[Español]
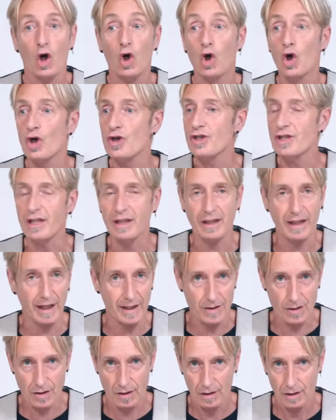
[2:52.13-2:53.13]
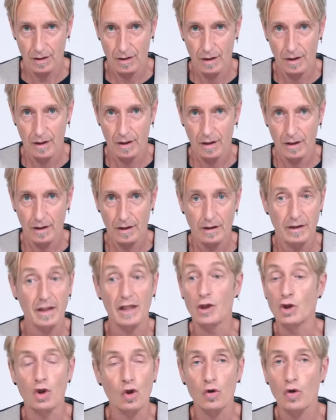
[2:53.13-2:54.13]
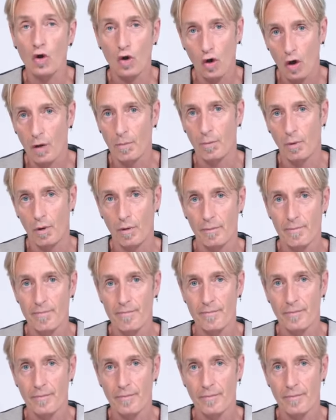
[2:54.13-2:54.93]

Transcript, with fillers: cositas que yo no como.